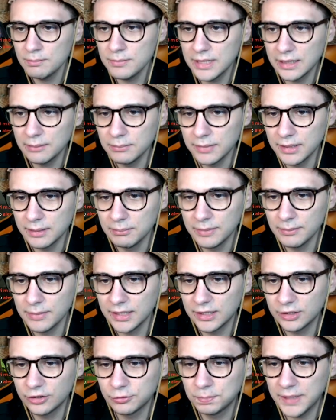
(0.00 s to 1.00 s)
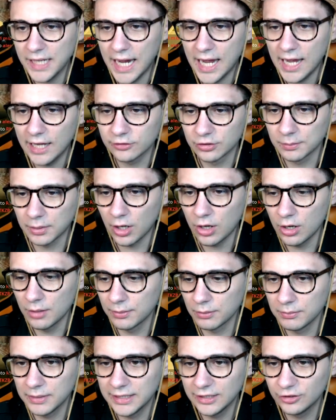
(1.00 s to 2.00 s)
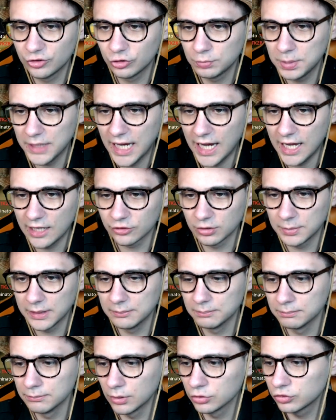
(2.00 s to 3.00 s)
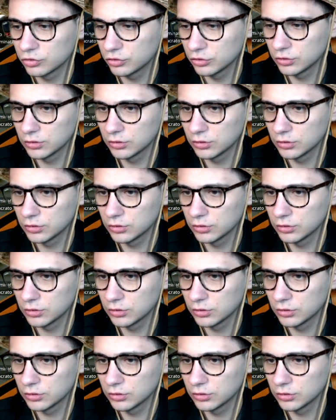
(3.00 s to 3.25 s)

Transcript: Mi, mi, mi dispiace proprio, mi dispiace, Bimbos.